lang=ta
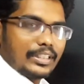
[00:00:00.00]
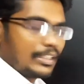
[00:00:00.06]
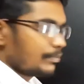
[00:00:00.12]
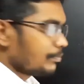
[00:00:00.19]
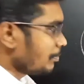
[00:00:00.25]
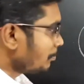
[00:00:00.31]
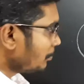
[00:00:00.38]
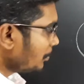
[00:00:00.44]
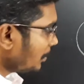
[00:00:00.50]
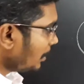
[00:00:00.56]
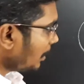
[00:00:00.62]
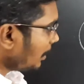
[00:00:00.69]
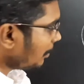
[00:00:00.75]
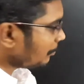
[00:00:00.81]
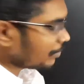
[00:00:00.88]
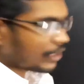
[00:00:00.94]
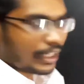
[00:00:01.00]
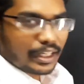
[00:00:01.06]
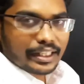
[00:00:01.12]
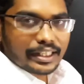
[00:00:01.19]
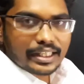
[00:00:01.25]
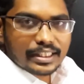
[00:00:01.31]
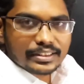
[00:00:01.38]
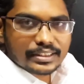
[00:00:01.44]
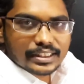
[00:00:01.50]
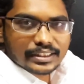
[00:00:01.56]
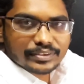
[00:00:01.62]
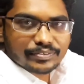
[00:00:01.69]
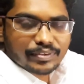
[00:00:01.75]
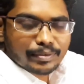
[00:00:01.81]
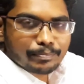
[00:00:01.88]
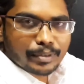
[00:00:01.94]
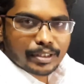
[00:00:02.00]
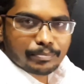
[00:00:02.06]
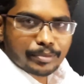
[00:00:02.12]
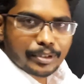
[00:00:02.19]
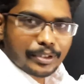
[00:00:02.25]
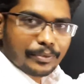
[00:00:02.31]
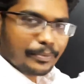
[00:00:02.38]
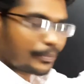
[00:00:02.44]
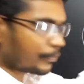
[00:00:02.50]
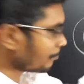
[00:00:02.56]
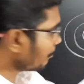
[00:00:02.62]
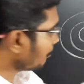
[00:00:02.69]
இப்போ முதல்ல உங்களால் ஈஸியாக ஸ்விங் பண்ண முடியும்